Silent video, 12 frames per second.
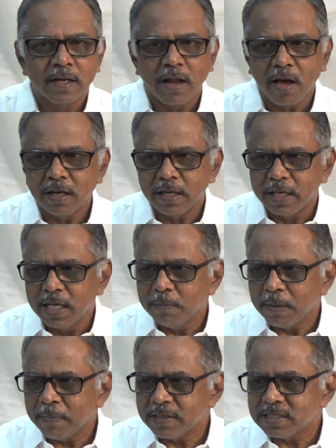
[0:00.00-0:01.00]
நான்
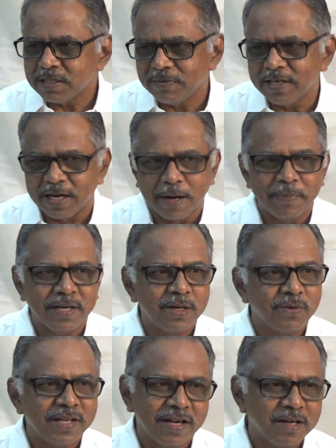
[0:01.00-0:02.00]
இன்பமற்றவன் அப்படின்ற
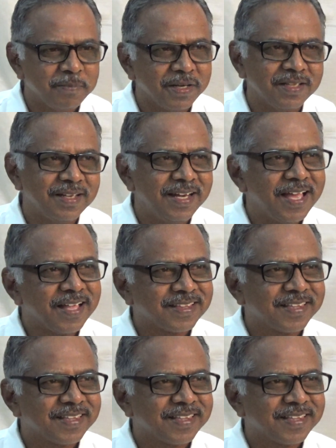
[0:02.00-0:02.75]
ஒரு எண்ணம் இருக்குது இல்லையா